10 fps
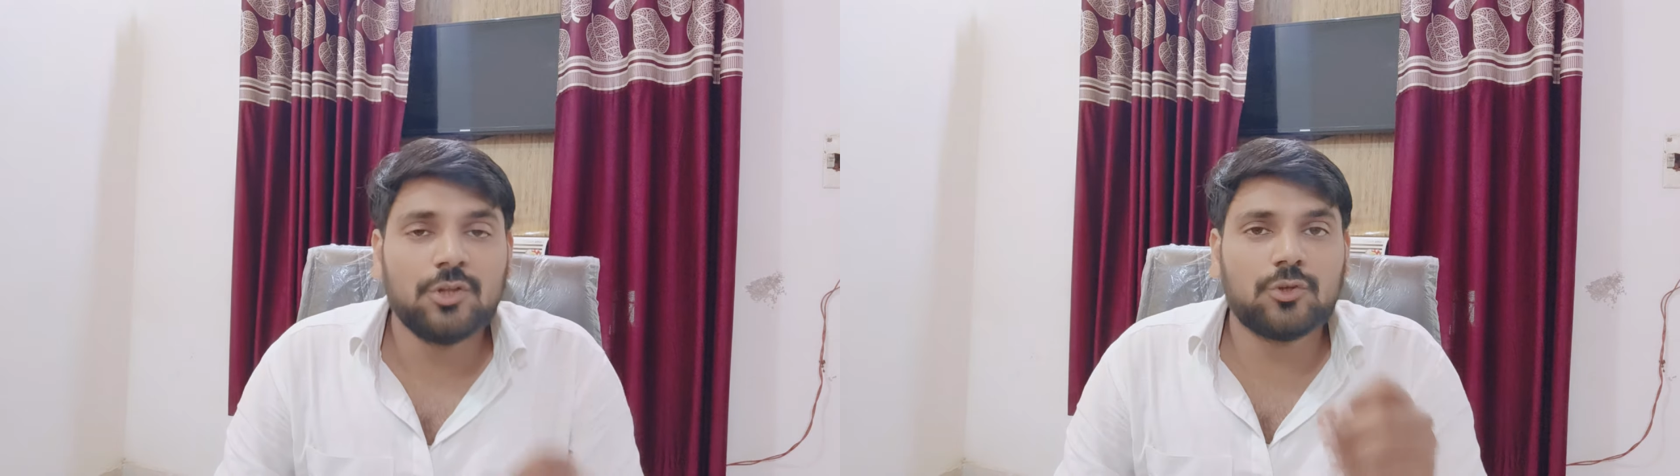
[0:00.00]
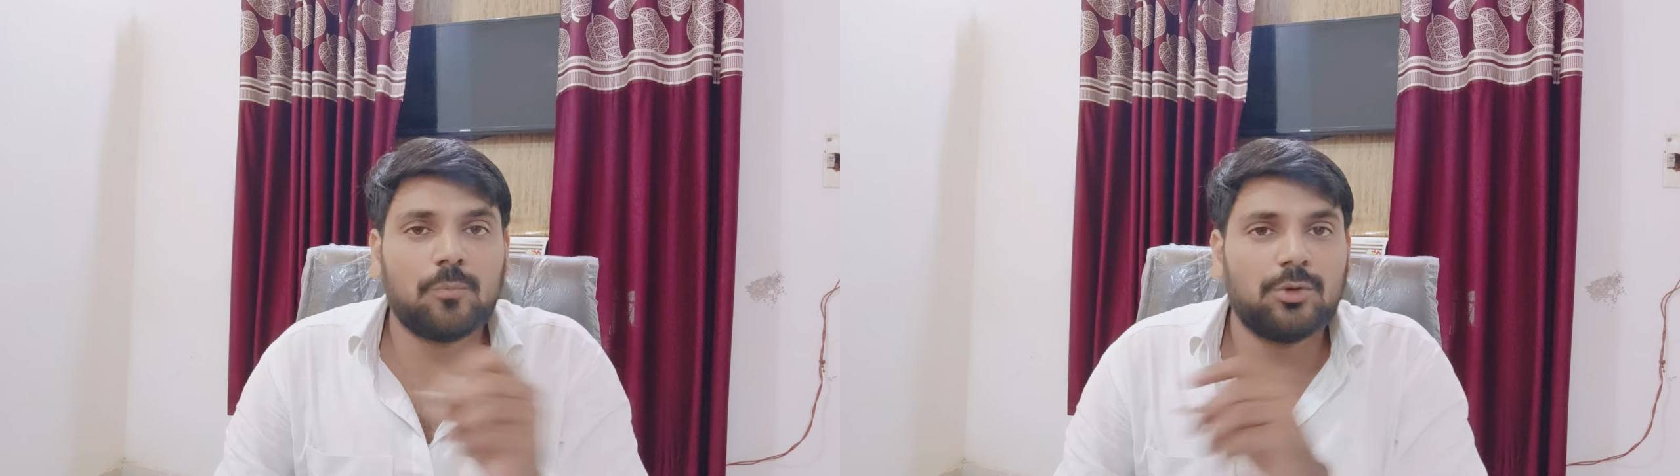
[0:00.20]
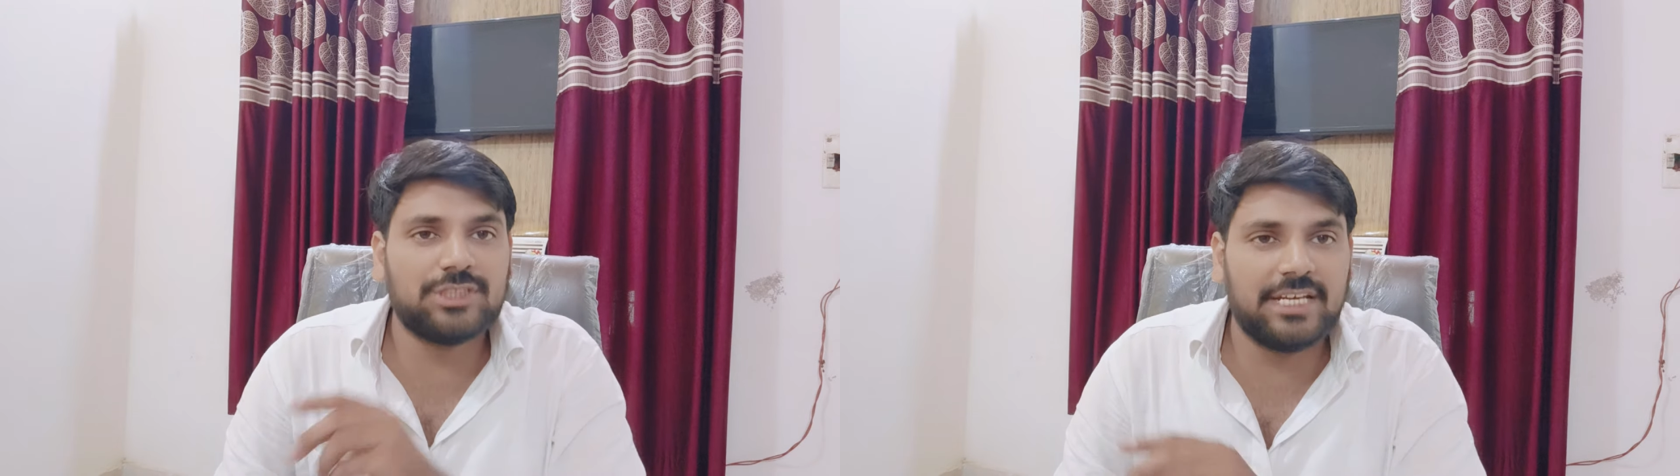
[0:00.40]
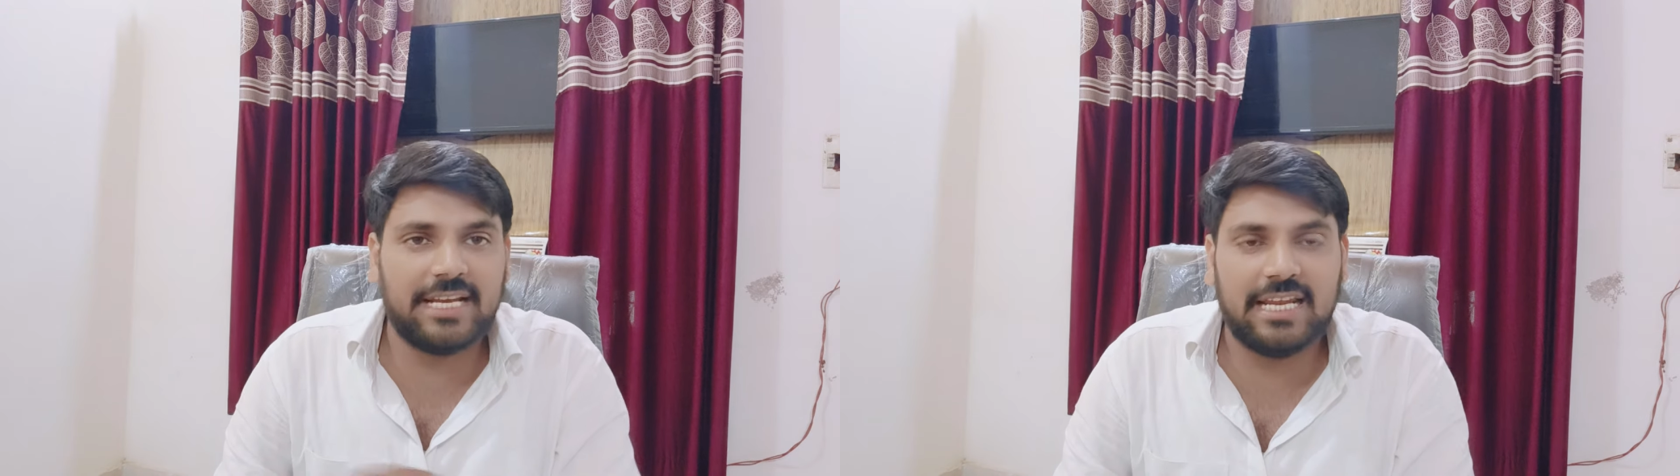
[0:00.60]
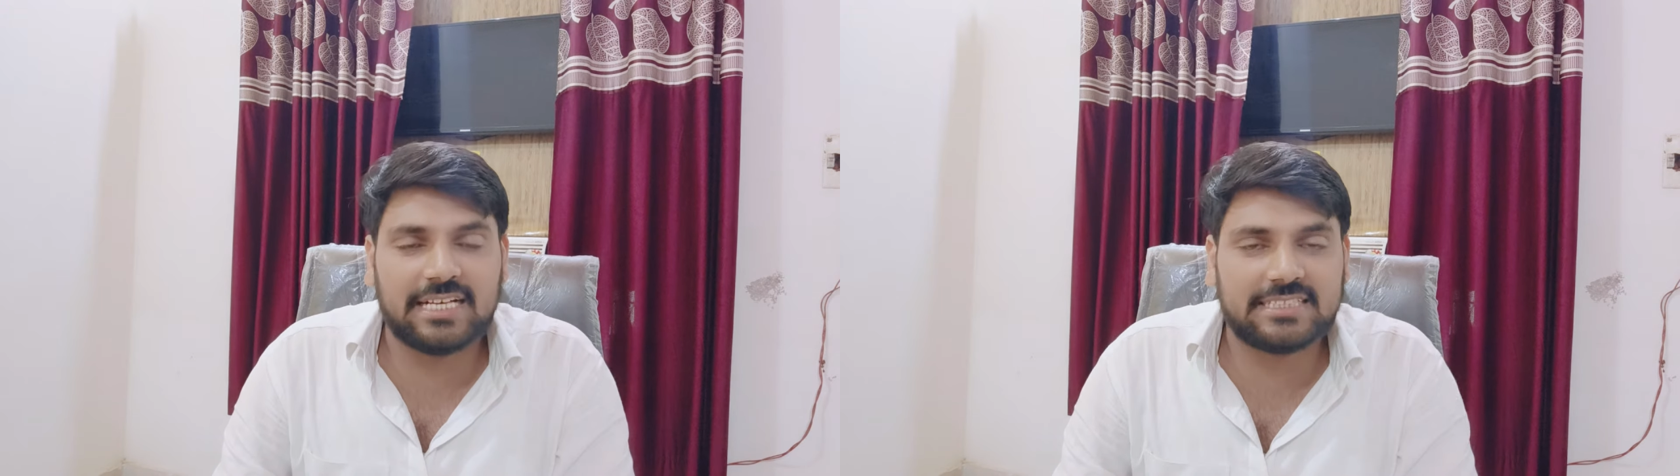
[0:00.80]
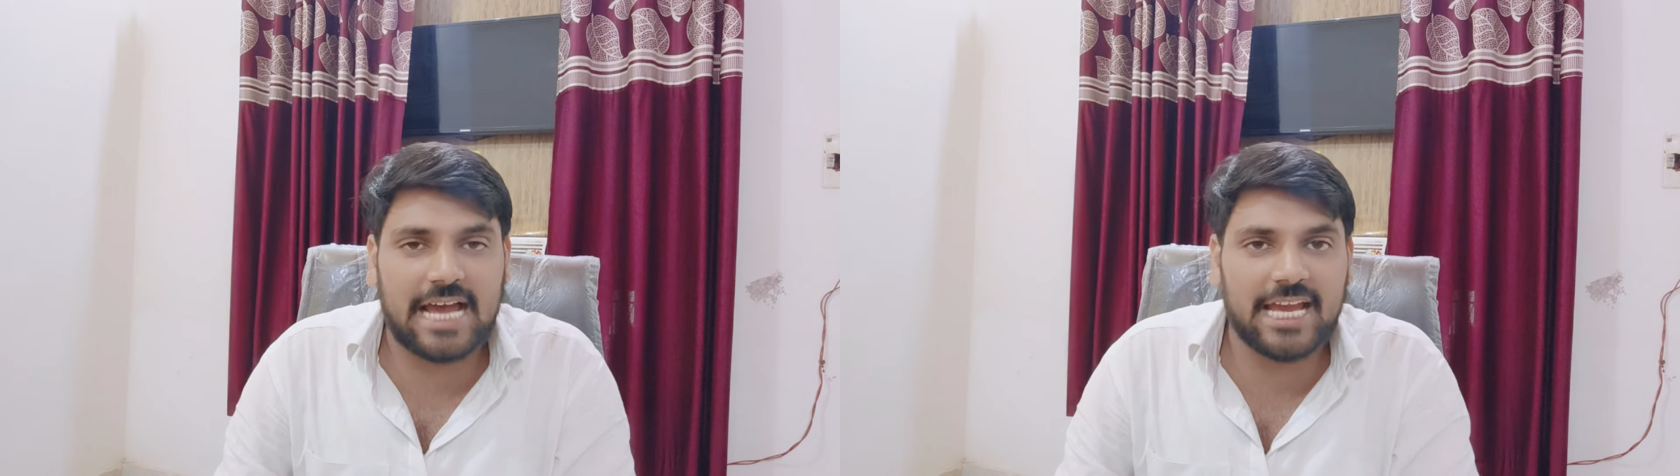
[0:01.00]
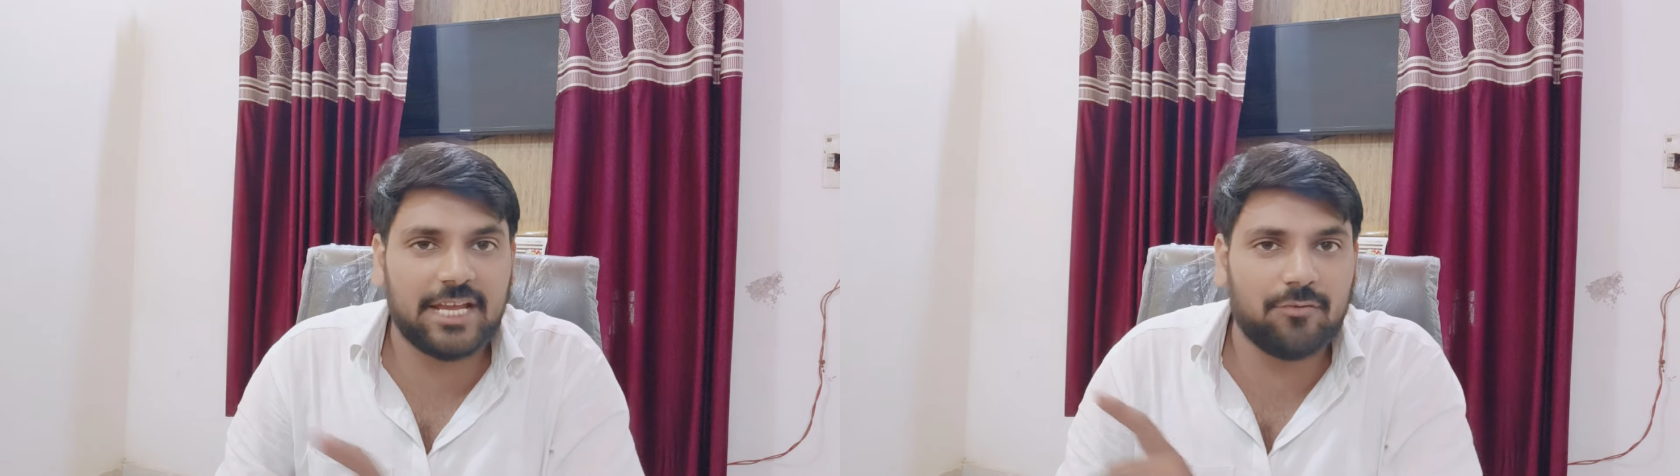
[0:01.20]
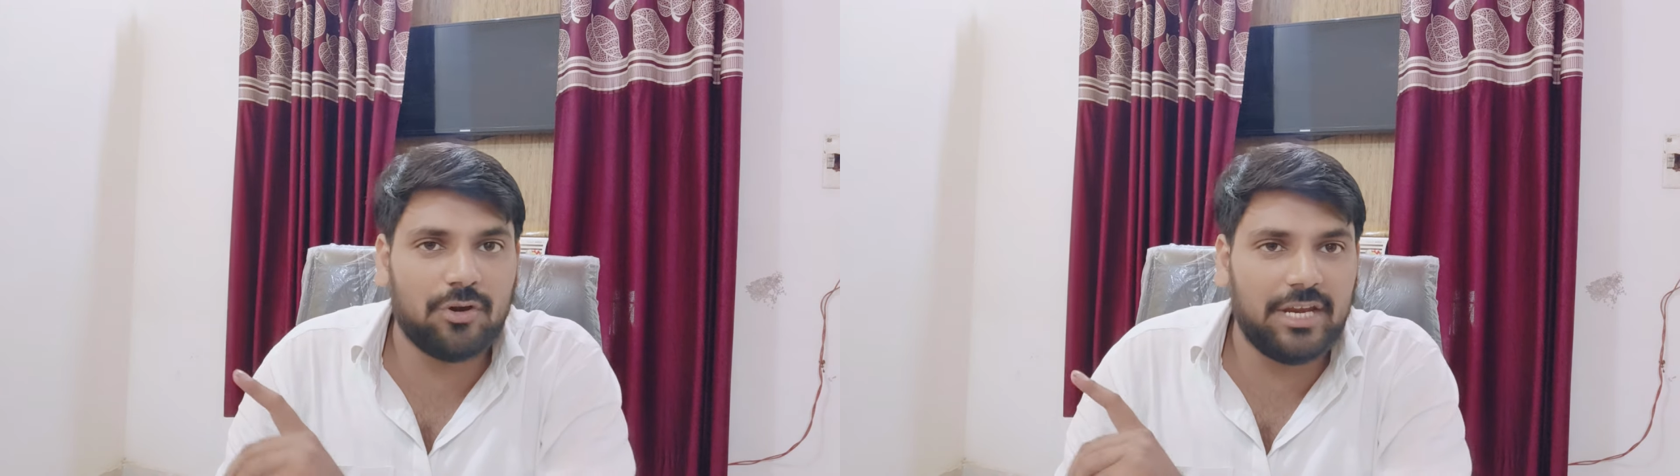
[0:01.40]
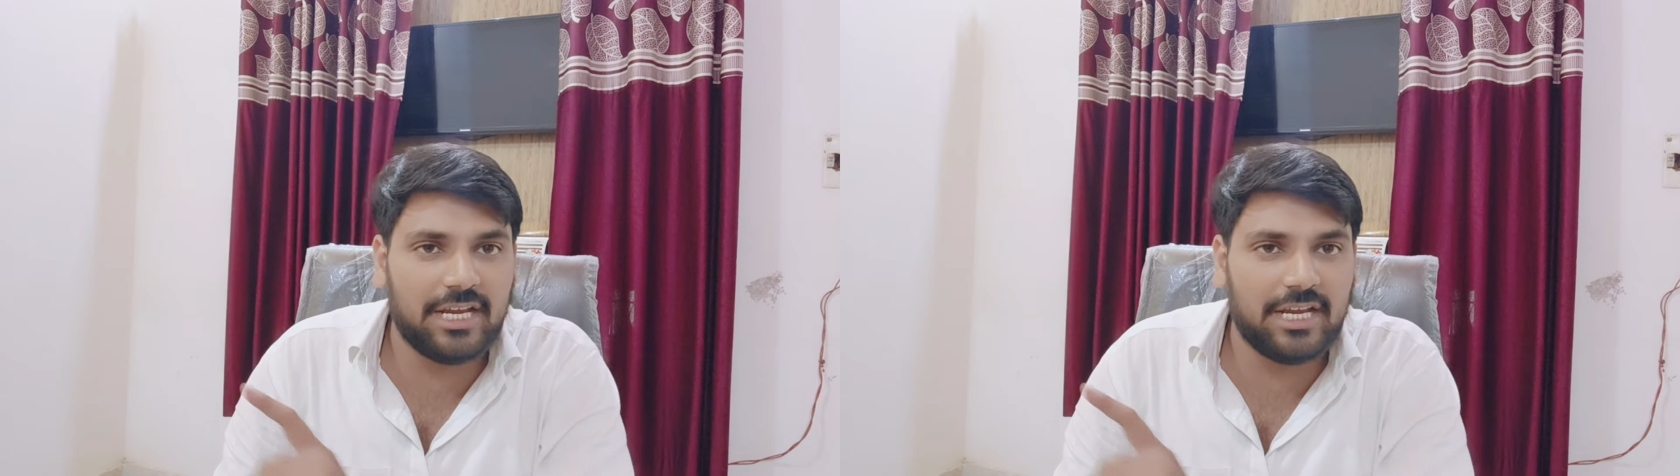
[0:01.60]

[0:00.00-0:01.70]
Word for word: तो मुझे नहीं लगता है कि वो